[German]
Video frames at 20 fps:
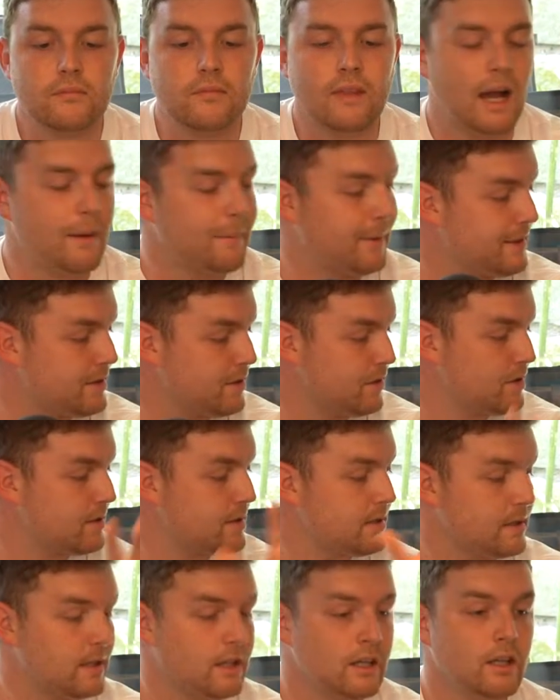aber
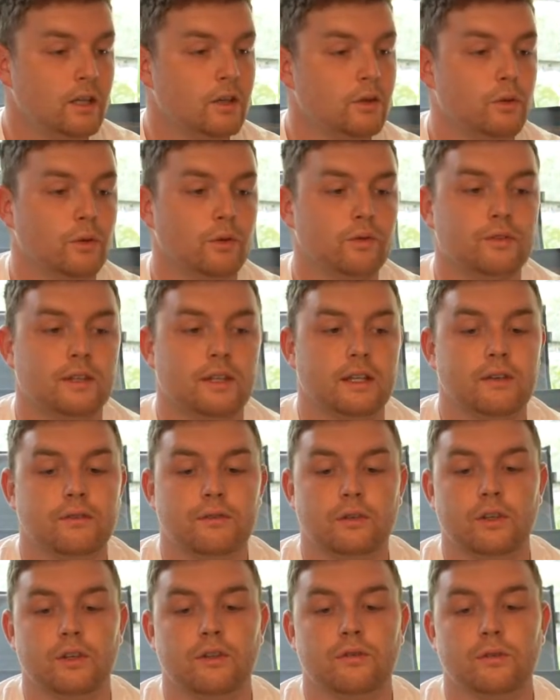ansonsten dürfte
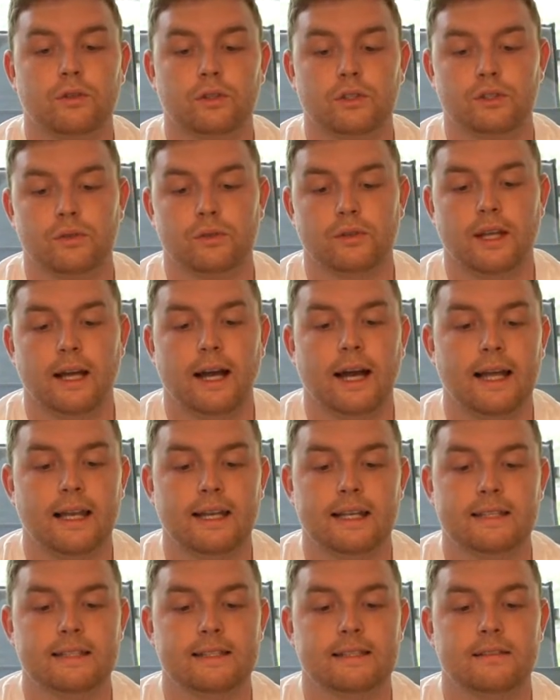von den Funktionen her
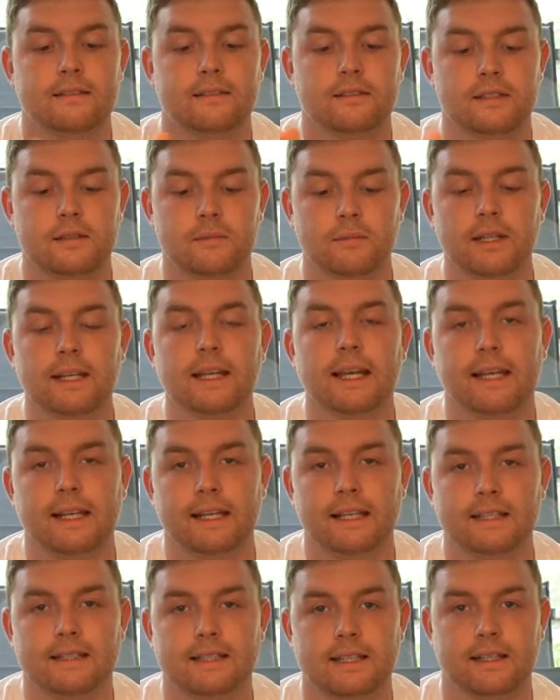alles ziemlich
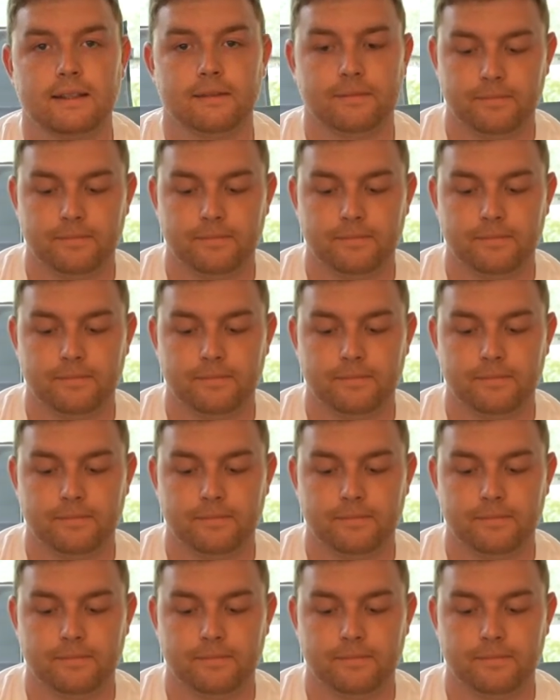ähnlich sein.